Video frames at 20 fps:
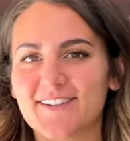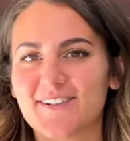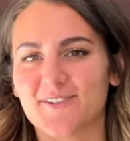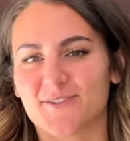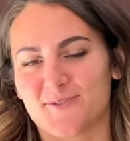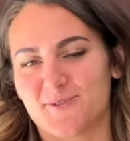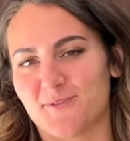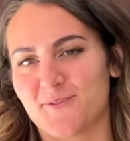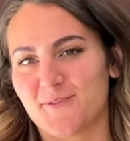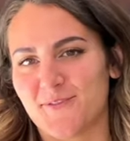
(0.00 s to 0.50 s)
quand
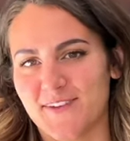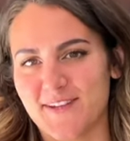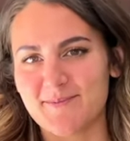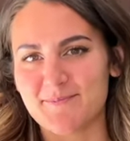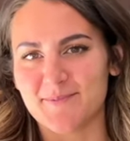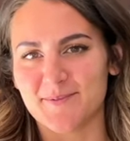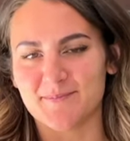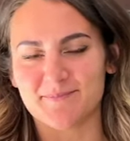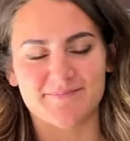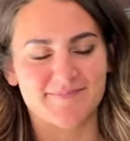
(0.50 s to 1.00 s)
tu filmes,
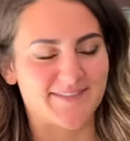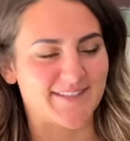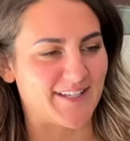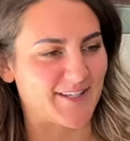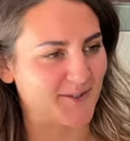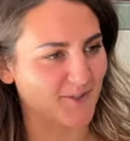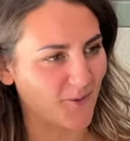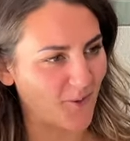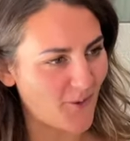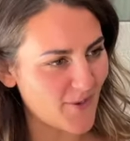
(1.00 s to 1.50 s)
c'est
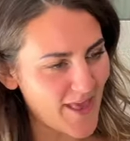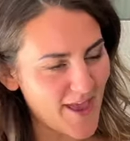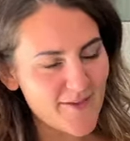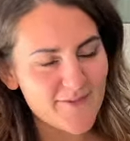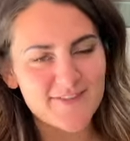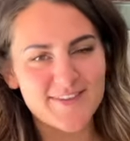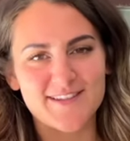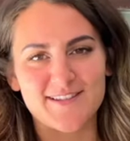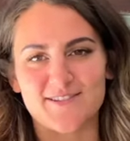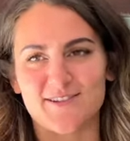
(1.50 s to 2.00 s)
trop la
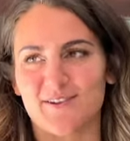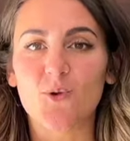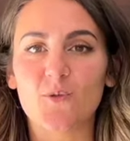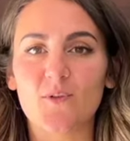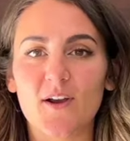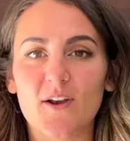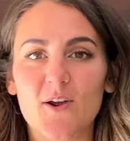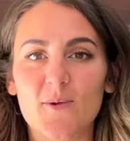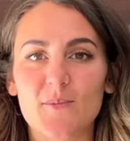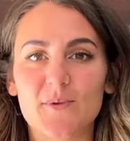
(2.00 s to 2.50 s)
vie, genre. On va
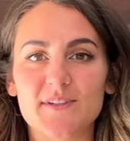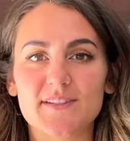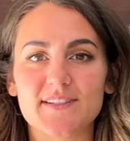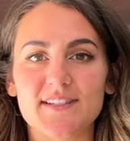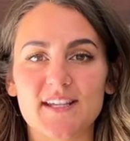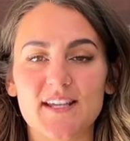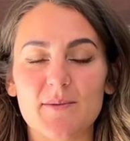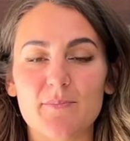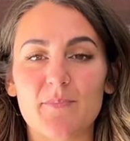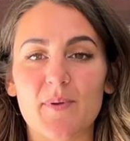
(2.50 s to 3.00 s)

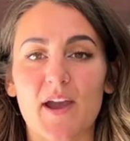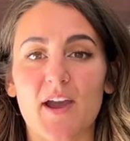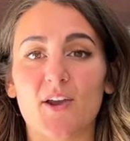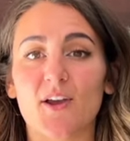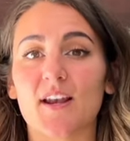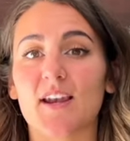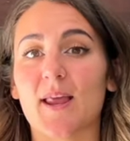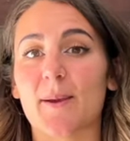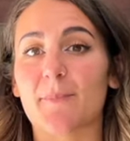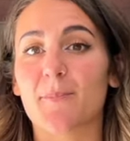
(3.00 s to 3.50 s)
commencer par
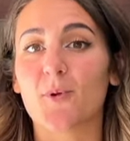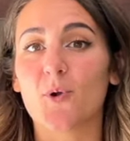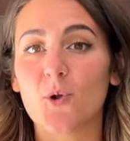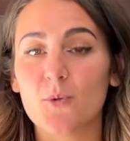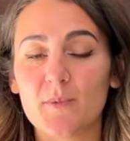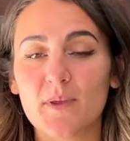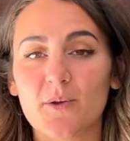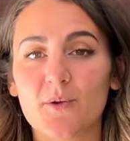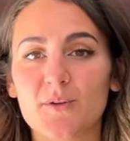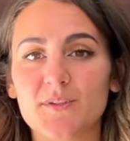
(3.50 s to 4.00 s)
la
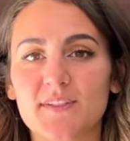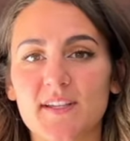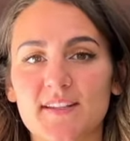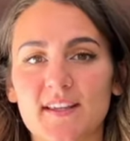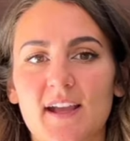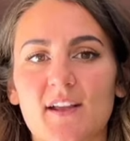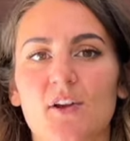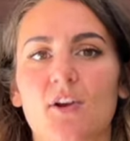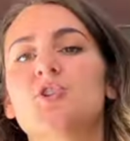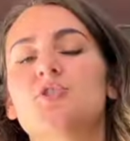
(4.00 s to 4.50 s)
première recette.
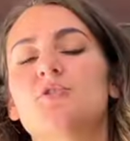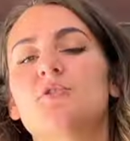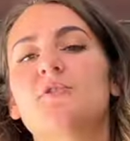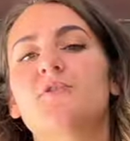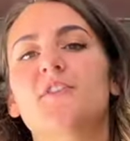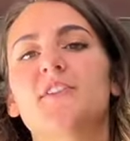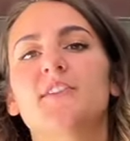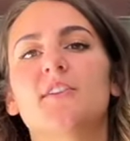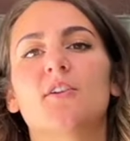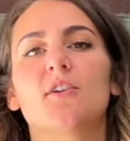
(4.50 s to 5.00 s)
Alors, je le fais
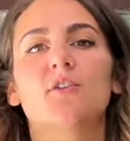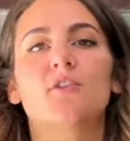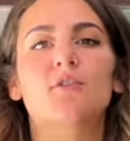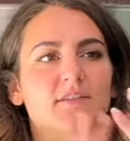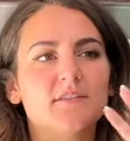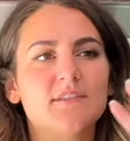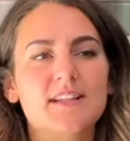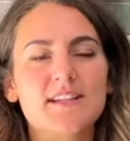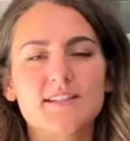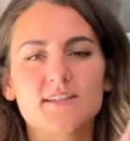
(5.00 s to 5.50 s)
dans le
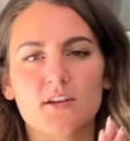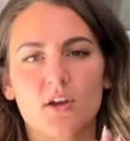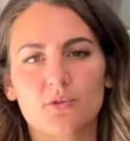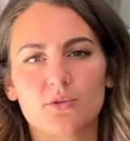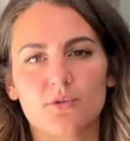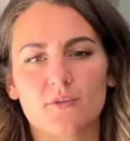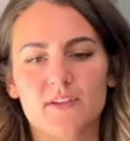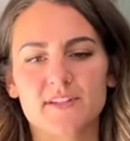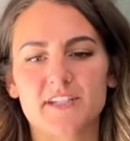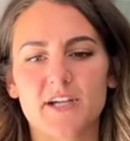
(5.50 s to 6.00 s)
désordre, on
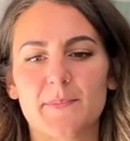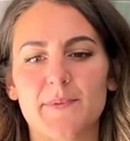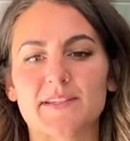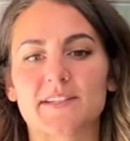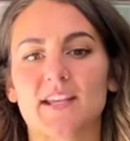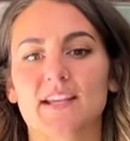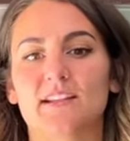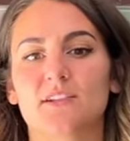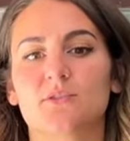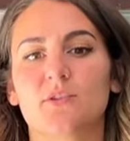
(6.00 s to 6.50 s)
va dire, parce qu'il
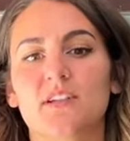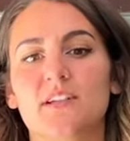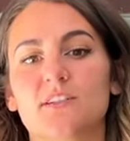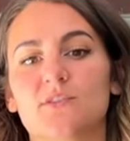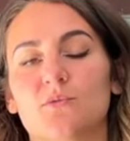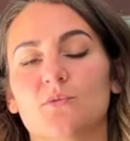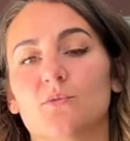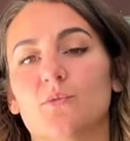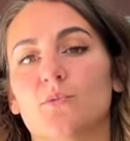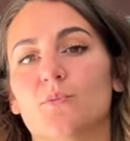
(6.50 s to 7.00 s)
y a des trucs qui
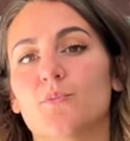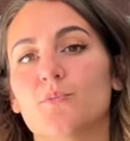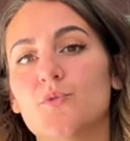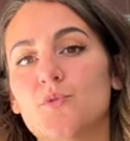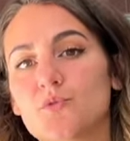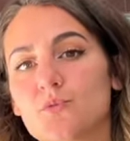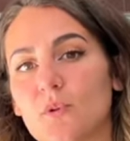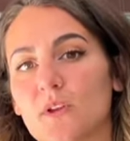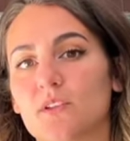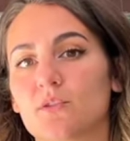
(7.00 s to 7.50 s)
ont
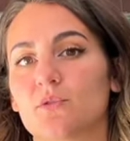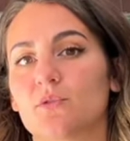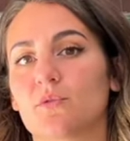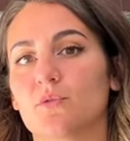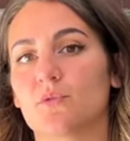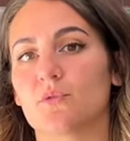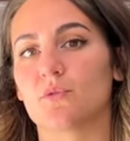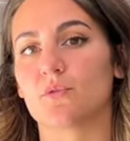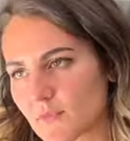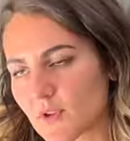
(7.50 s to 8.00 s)
besoin de,
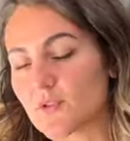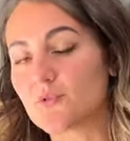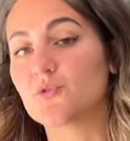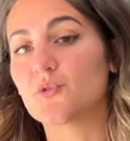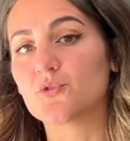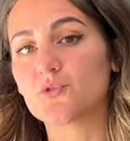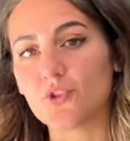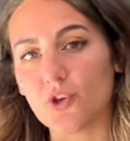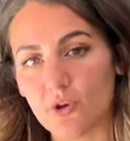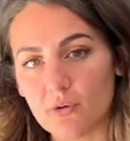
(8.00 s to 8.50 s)
de
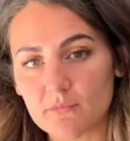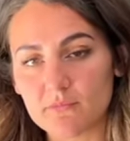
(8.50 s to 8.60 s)
temps,